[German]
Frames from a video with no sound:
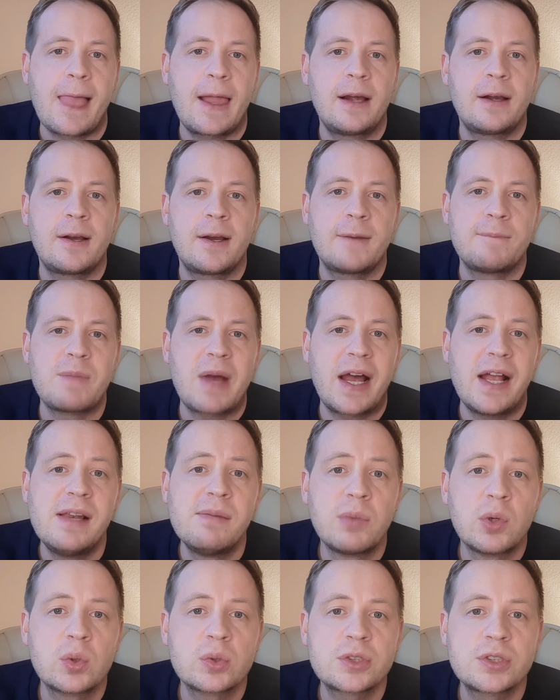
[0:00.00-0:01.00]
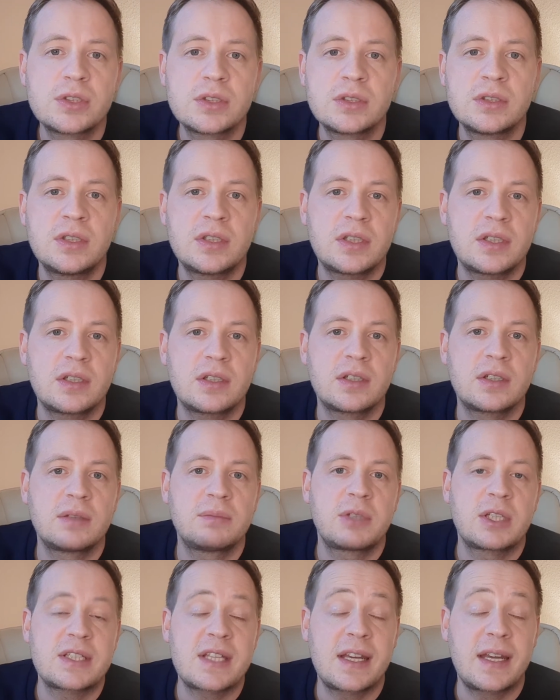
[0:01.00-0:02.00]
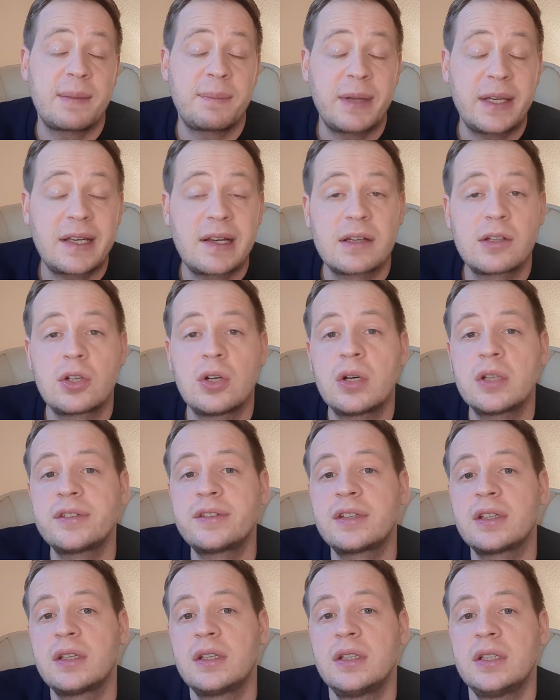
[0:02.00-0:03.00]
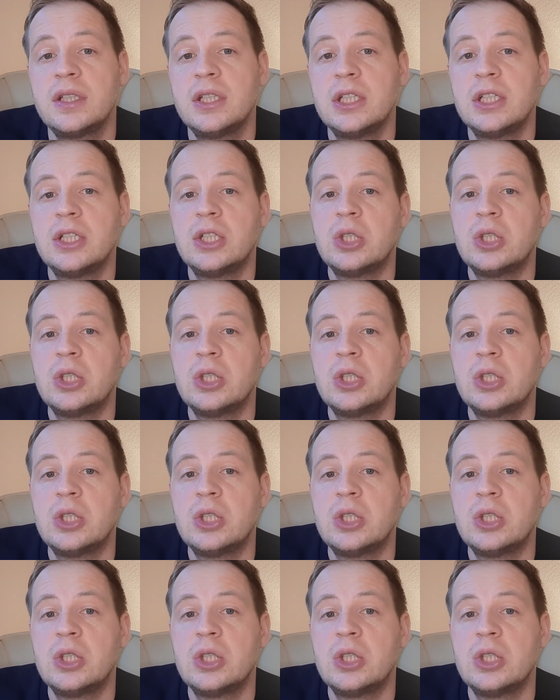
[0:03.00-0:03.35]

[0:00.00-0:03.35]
ähm, Almosen, ähm, dass er da betteln konnte.